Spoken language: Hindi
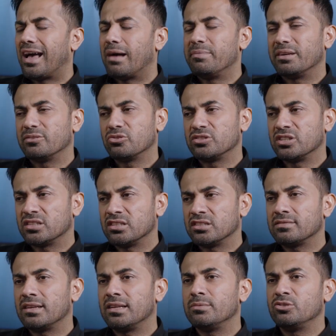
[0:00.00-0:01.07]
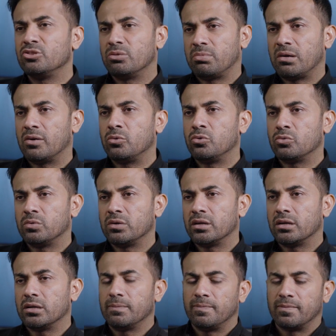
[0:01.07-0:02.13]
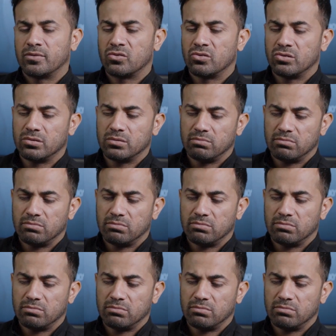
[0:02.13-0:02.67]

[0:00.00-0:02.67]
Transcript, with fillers: अब एक सौ छत्तीस वाला भी जो हम आउट हुए हैं सो